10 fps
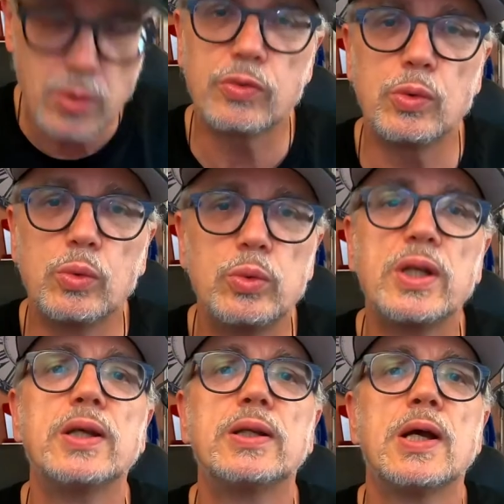noch so gut
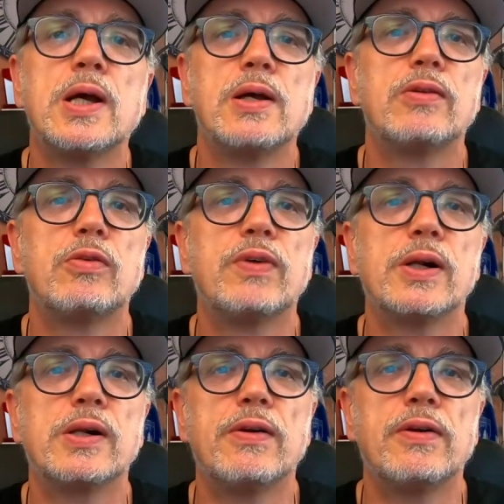geht,
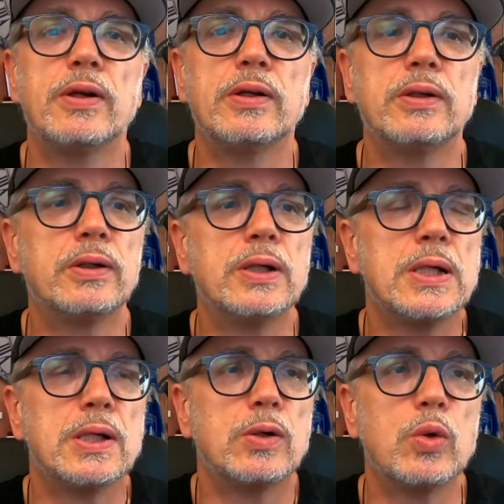Zwei, äh,
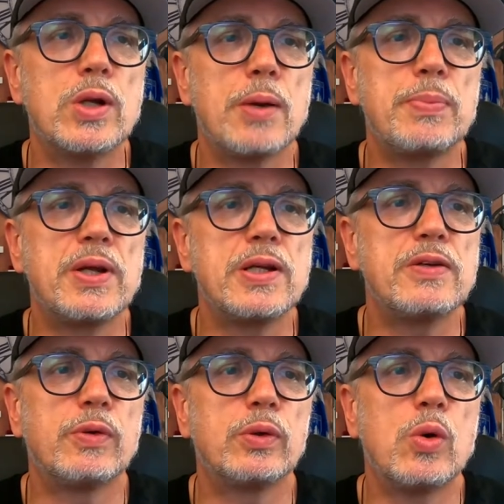
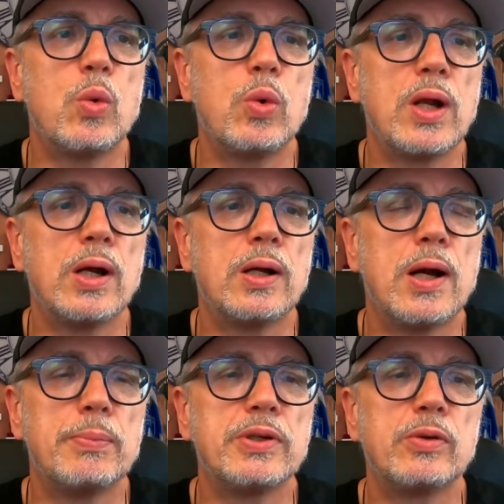unabhängig von Corona
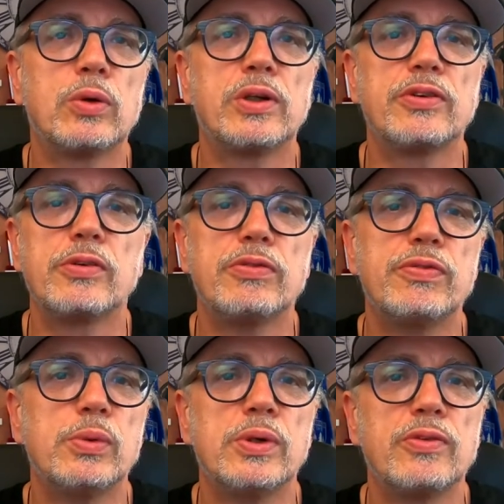habe ich doch das
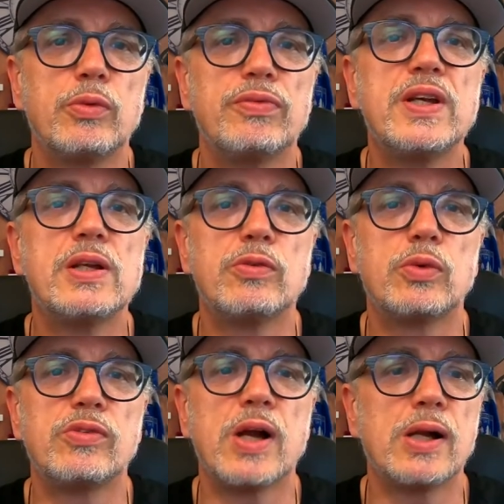Gefühl, dass so viele
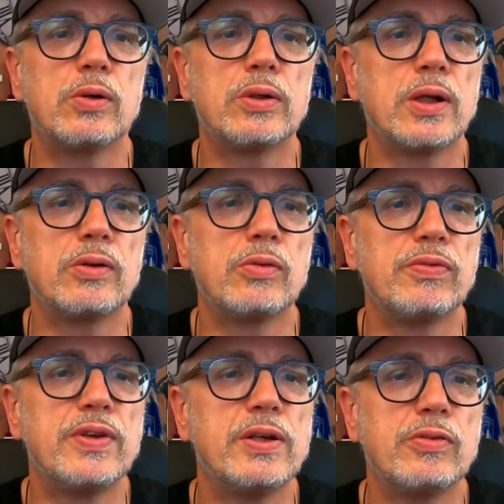Sozialkontakte, so
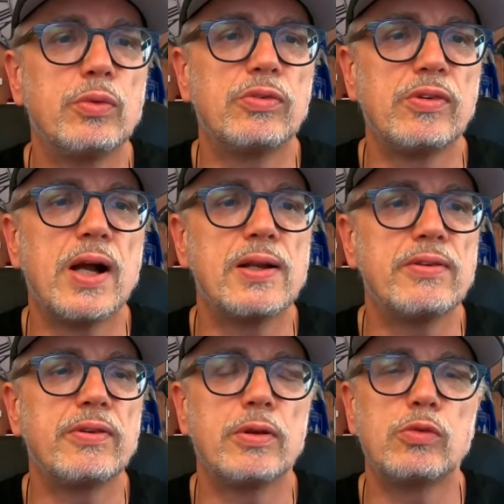vieles
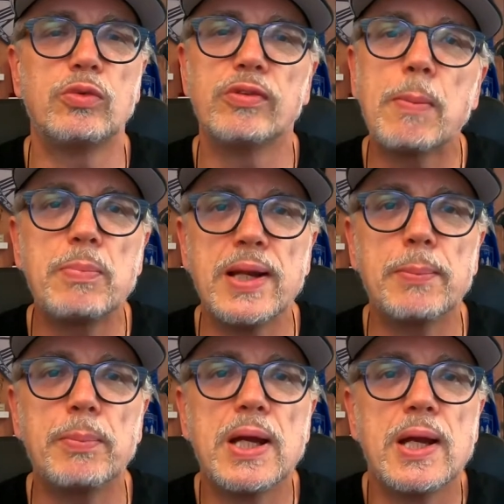soziales
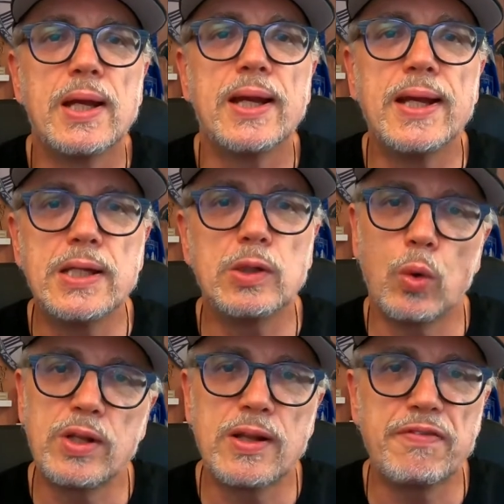Zusammenleben hinten
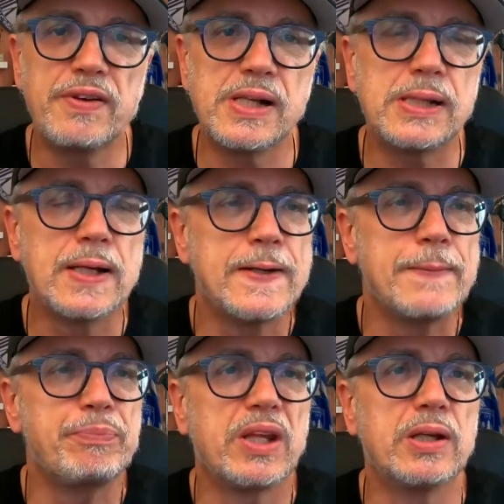runterfällt.
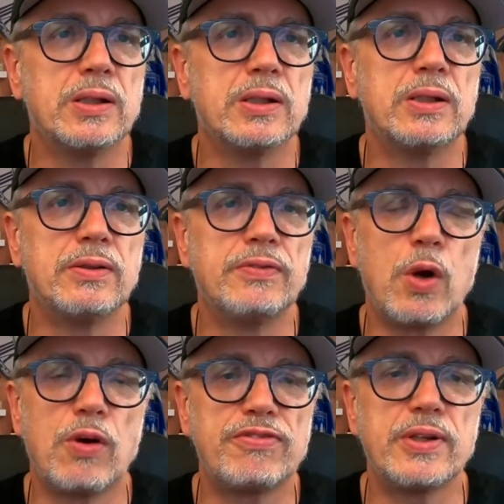Äh,
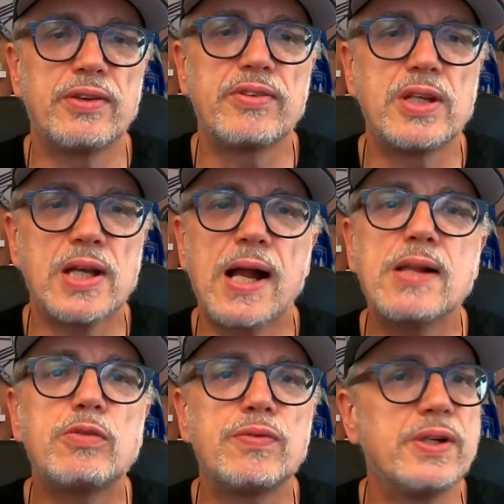wir hoffen, dass nicht allzu